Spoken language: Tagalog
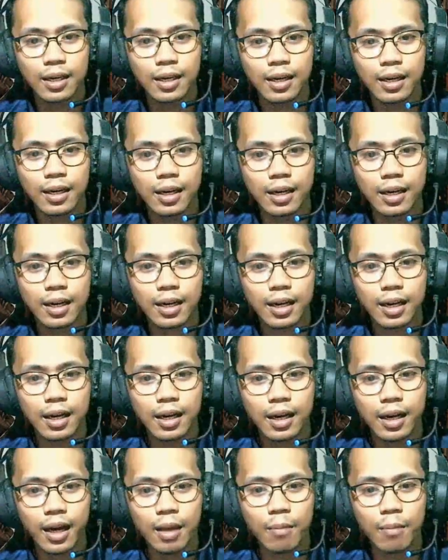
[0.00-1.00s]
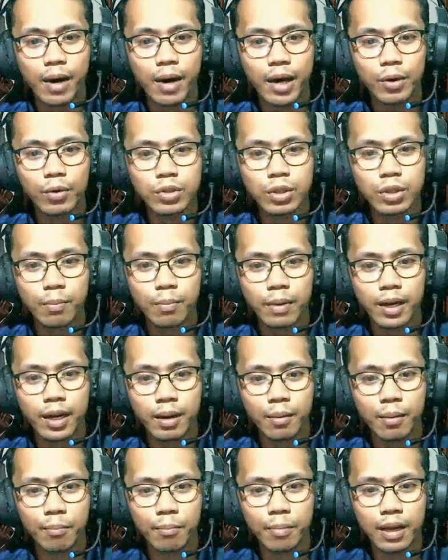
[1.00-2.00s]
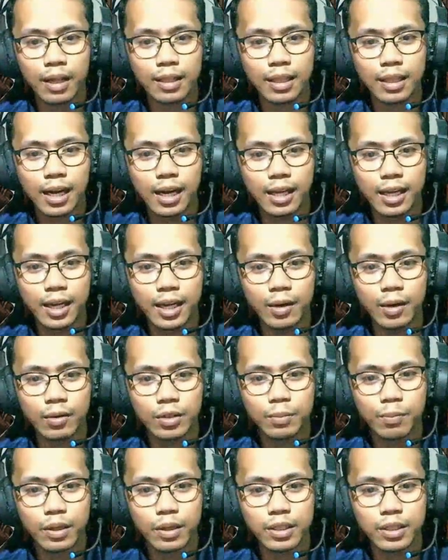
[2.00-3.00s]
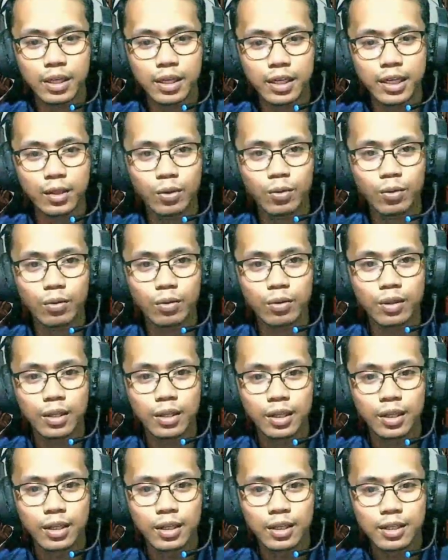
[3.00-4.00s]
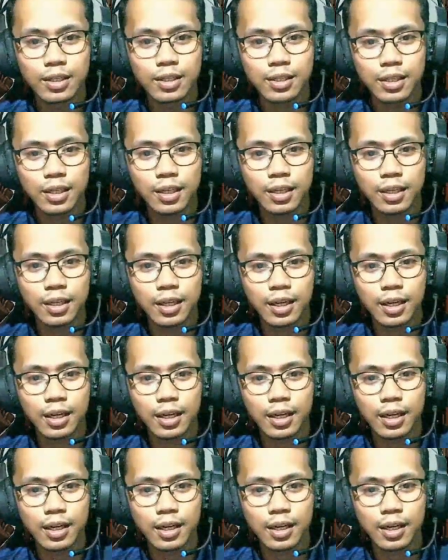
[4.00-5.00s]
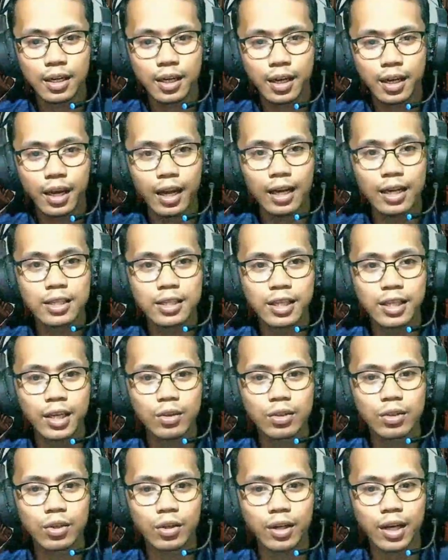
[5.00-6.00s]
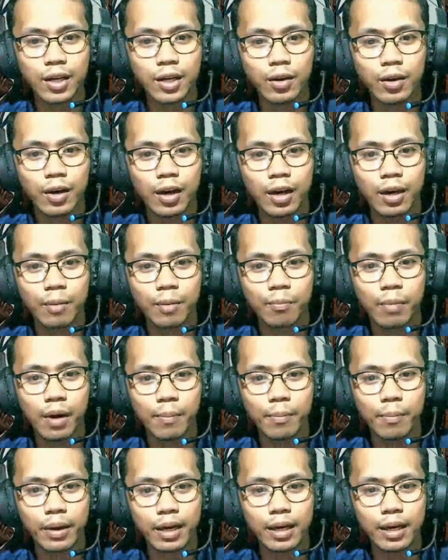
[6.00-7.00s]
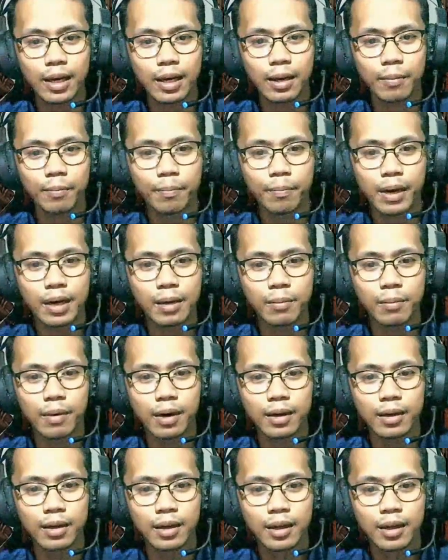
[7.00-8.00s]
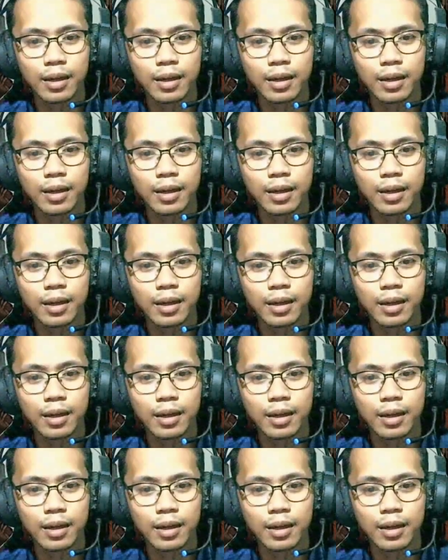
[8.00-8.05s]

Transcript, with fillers: uh, kaibayo sa pananampalataya no especially nitong si uh, Eliseo Soriano na nagpapakilala para bang